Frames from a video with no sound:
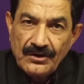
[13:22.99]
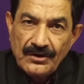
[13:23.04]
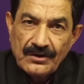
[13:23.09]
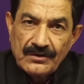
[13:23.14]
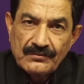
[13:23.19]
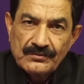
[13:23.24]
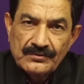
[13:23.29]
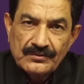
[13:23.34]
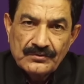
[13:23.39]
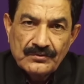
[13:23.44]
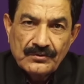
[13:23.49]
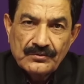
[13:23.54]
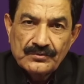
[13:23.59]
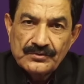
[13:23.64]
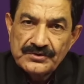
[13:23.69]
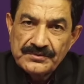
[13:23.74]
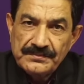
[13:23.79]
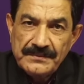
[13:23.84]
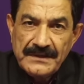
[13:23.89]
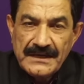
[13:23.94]
और उसको
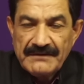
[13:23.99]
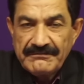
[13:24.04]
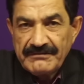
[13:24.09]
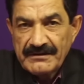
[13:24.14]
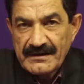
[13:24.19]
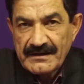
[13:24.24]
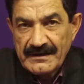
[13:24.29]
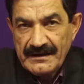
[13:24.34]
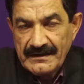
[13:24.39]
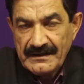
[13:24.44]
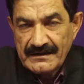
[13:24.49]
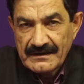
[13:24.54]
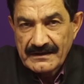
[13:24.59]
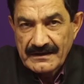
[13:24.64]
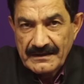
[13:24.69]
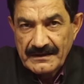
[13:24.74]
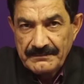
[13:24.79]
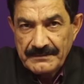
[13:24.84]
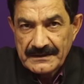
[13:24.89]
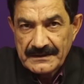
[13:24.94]
कुछ भी एफर्ट नहीं
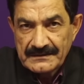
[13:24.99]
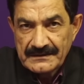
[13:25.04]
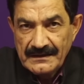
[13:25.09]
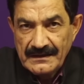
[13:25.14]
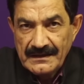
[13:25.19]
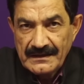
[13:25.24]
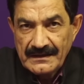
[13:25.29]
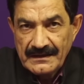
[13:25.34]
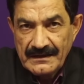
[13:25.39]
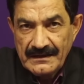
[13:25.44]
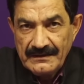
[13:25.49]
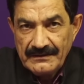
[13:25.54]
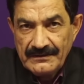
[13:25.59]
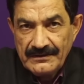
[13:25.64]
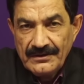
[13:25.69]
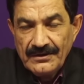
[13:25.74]
करने पड़ते लेकिन